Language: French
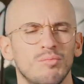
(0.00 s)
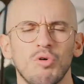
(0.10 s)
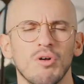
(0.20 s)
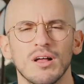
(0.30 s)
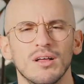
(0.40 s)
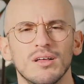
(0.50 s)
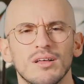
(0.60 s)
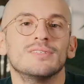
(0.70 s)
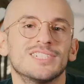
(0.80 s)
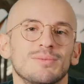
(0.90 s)
Pourquoi
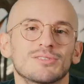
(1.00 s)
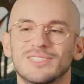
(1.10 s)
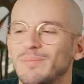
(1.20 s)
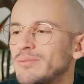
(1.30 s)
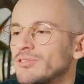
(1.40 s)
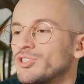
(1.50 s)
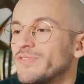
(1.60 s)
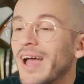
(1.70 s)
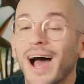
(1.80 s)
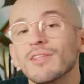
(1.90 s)
Déjà parce que c'est pas parce que je
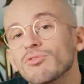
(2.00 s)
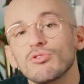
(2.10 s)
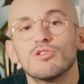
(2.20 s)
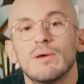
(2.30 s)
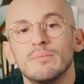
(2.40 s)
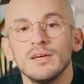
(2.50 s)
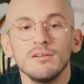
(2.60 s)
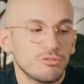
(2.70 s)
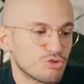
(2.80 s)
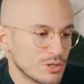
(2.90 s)
fais un truc de pas
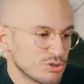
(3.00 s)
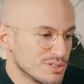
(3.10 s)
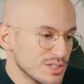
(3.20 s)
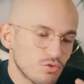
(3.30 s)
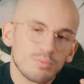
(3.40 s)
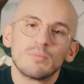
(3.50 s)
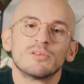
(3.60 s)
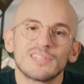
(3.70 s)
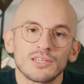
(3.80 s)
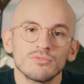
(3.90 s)
bien que je dois jeter toutes mes
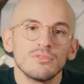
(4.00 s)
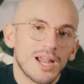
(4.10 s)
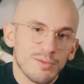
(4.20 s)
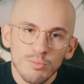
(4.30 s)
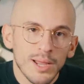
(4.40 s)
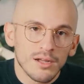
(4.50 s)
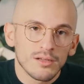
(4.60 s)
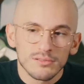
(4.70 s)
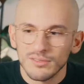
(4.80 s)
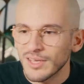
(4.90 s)
bonnes actions à la poubelle.
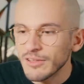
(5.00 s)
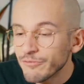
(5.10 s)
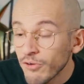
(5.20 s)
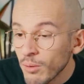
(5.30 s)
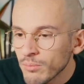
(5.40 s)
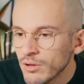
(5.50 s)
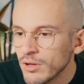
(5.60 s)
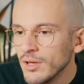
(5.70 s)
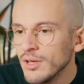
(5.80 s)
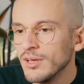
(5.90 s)
Ce serait une forme, euh,
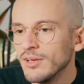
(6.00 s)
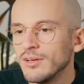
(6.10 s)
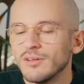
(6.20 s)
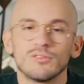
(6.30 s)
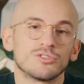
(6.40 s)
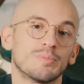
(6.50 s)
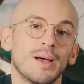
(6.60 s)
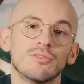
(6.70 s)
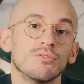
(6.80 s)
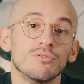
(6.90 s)
je sais
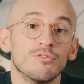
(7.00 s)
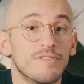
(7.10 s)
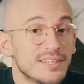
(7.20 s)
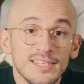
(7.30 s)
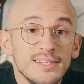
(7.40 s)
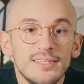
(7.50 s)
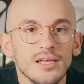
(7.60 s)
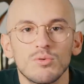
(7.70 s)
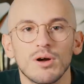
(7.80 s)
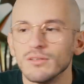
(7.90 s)
pas, de,
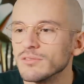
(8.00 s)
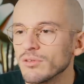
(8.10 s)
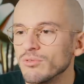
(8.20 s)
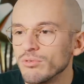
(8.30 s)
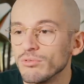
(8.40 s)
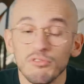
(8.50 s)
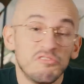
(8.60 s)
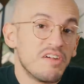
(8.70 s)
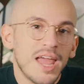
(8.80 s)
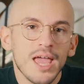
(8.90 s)
facilité, quoi. Une sorte de,
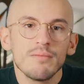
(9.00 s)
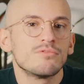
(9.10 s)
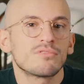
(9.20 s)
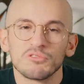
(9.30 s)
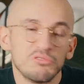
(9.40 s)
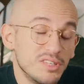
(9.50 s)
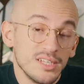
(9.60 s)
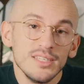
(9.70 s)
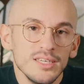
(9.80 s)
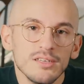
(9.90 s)
flemme, une sorte de
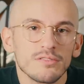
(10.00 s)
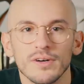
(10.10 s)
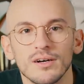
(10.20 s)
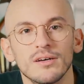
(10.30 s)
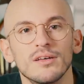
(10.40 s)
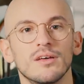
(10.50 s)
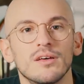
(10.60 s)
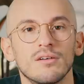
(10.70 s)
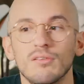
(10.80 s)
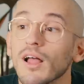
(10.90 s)
déni, enfin.
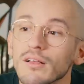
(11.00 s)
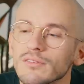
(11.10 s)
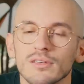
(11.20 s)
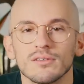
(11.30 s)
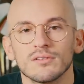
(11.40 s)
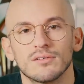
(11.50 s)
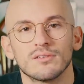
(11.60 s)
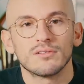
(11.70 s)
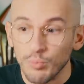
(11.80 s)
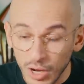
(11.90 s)
Voilà, c'est, euh,
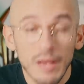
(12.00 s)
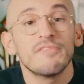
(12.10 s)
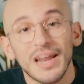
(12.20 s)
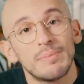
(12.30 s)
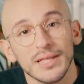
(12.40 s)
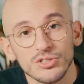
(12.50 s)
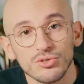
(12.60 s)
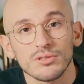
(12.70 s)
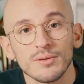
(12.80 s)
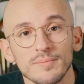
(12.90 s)
on peut quand même faire la part des
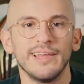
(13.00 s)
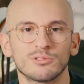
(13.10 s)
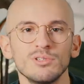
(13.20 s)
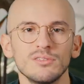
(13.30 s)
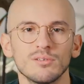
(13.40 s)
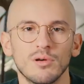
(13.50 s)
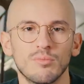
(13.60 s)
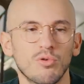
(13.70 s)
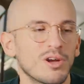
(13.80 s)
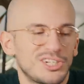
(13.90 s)
choses. Et ensuite, bah,
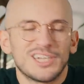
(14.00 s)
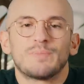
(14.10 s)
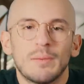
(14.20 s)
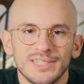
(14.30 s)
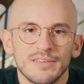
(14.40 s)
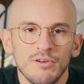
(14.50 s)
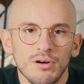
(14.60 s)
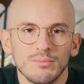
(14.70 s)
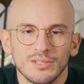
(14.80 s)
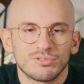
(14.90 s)
pourquoi je lâche pas mes
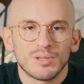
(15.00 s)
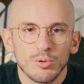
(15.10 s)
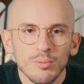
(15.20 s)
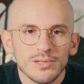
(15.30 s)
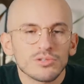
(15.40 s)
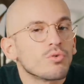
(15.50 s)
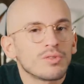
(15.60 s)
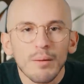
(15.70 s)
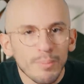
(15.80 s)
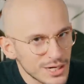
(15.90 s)
efforts bah, Tout simplement parce qu'on
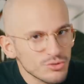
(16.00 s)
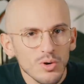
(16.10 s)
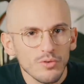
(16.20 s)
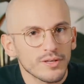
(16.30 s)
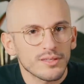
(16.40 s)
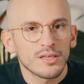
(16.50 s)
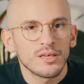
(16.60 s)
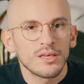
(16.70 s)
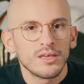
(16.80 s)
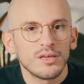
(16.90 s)
n'a pas le choix, en fait
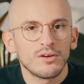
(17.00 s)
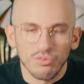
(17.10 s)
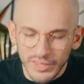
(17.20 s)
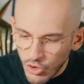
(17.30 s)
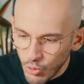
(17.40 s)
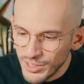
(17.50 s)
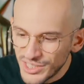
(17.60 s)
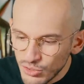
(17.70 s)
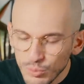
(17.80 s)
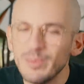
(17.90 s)
on est
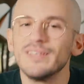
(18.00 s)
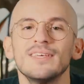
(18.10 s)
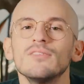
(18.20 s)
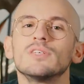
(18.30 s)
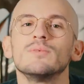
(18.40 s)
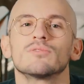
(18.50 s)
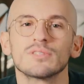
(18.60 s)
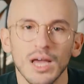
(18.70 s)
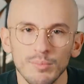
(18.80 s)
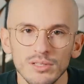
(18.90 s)
obligé de baisser nos émissions
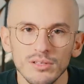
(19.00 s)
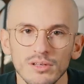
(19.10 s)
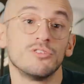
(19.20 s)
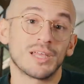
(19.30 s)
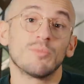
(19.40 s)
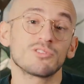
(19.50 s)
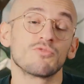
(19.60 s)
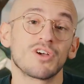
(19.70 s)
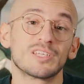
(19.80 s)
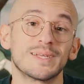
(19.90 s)
de carbone, notamment si on
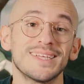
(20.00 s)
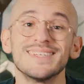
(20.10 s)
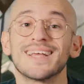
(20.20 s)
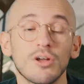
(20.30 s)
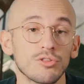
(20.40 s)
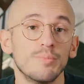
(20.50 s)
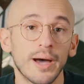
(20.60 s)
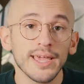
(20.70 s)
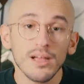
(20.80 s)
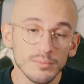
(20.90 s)
veut respecter les accords de
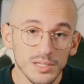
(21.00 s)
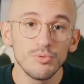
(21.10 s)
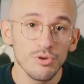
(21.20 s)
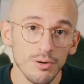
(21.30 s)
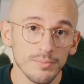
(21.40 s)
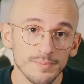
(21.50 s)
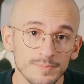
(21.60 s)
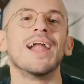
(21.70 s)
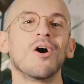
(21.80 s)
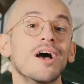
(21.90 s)
Paris comme dit plus haut.
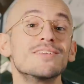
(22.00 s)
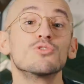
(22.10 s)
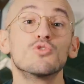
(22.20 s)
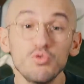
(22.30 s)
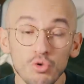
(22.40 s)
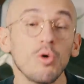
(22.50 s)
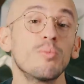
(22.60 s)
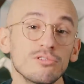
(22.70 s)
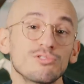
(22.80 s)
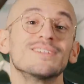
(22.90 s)
Alors, est-ce que tout
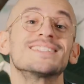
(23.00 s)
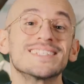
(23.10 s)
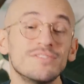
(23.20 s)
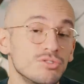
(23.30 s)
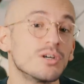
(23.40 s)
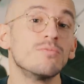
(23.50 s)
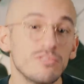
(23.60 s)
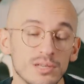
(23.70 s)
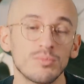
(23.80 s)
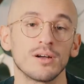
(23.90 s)
repose sur des individus comme
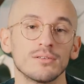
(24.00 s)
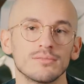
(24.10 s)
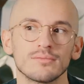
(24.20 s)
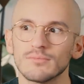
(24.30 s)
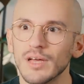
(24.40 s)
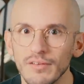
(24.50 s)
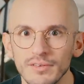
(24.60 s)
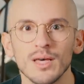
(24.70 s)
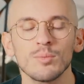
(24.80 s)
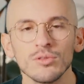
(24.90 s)
vous et moi bah,
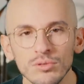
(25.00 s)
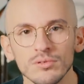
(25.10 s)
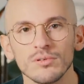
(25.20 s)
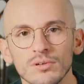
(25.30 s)
Évidemment non.